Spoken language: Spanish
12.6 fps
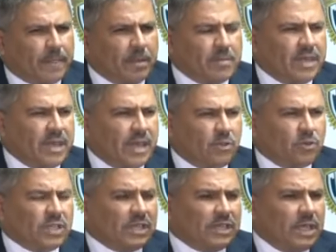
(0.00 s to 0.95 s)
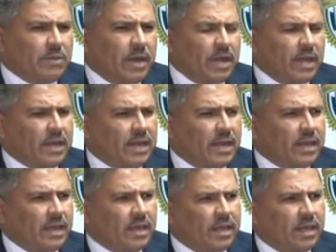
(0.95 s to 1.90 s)
De inmediato se activa el
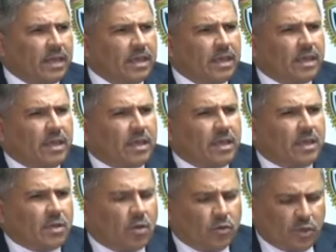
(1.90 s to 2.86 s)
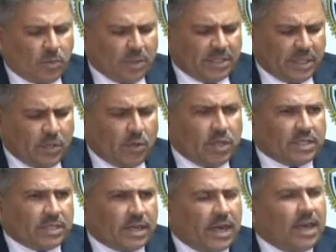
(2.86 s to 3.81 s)
eje contra homicidio y
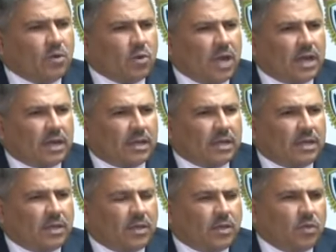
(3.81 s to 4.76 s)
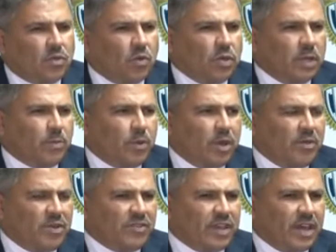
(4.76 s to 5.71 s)
se traslada al lugar, donde puede
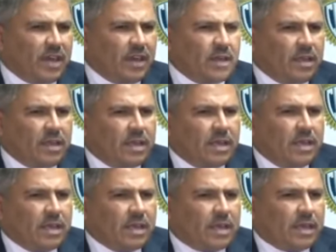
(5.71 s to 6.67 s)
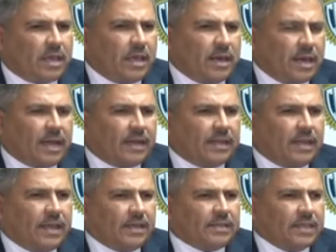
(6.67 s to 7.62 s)
verificar que en la
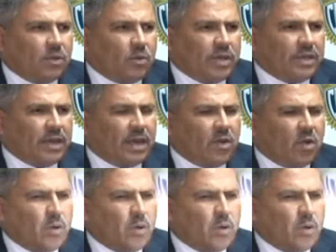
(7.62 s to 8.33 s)
carretera se encuentra la